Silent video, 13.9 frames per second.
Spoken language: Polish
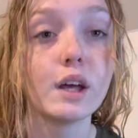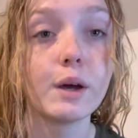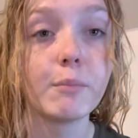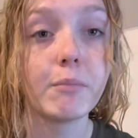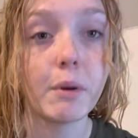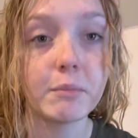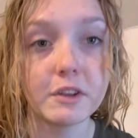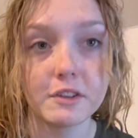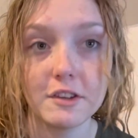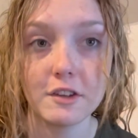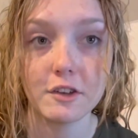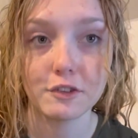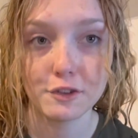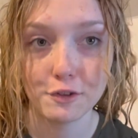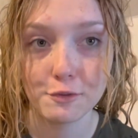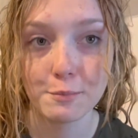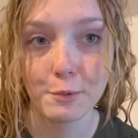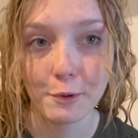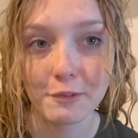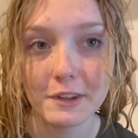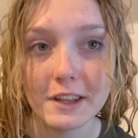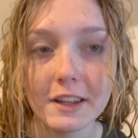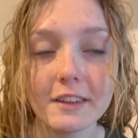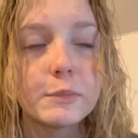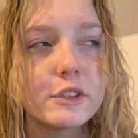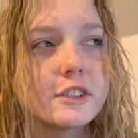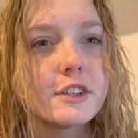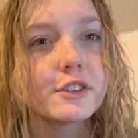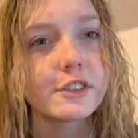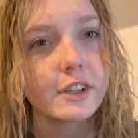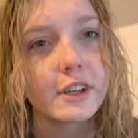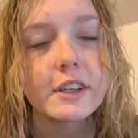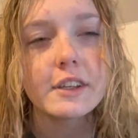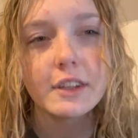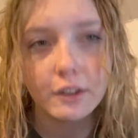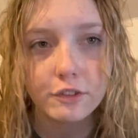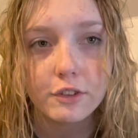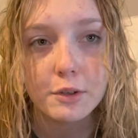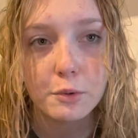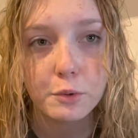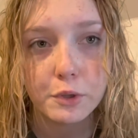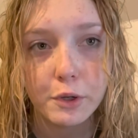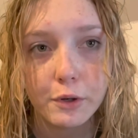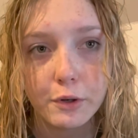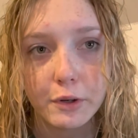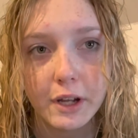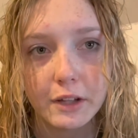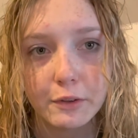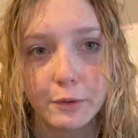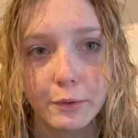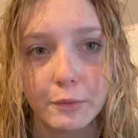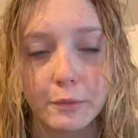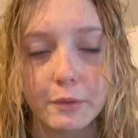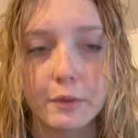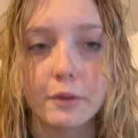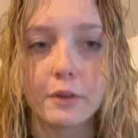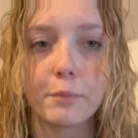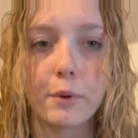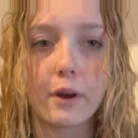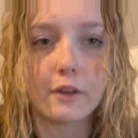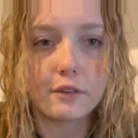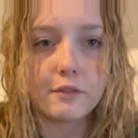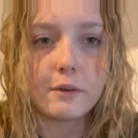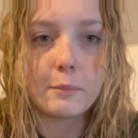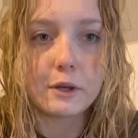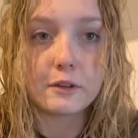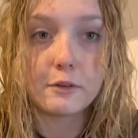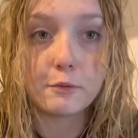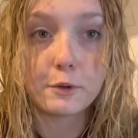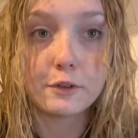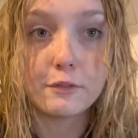Mam nadzieję, że coś było widać. Myślę, że jeszcze jutro rano pokażę Wam, jak te włosy